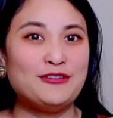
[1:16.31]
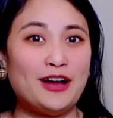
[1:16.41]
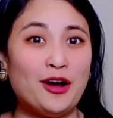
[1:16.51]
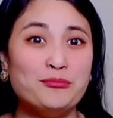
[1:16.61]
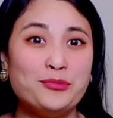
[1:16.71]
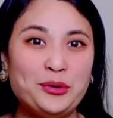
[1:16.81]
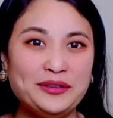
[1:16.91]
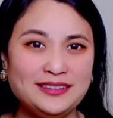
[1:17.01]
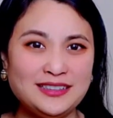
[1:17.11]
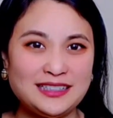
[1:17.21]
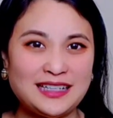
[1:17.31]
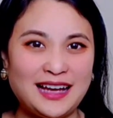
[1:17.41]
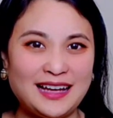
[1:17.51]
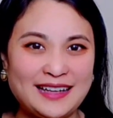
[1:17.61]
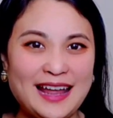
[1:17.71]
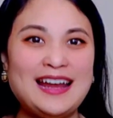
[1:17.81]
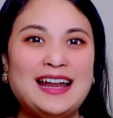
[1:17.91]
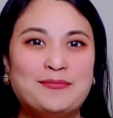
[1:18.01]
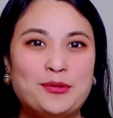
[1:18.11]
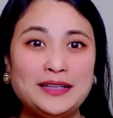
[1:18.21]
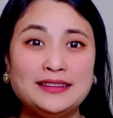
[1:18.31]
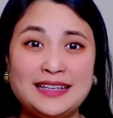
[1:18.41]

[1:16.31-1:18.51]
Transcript: Và ông muốn à, đây là một cái